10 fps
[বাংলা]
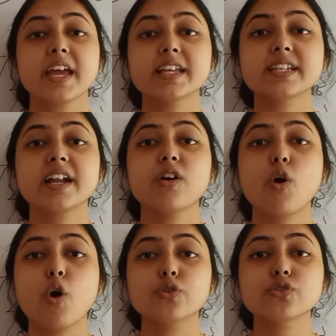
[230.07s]
এছাড়াও
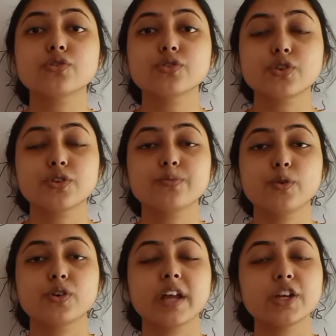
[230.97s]
অযৌন জনন
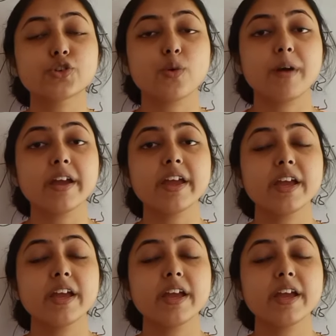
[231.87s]
প্রক্রিয়ায় সময়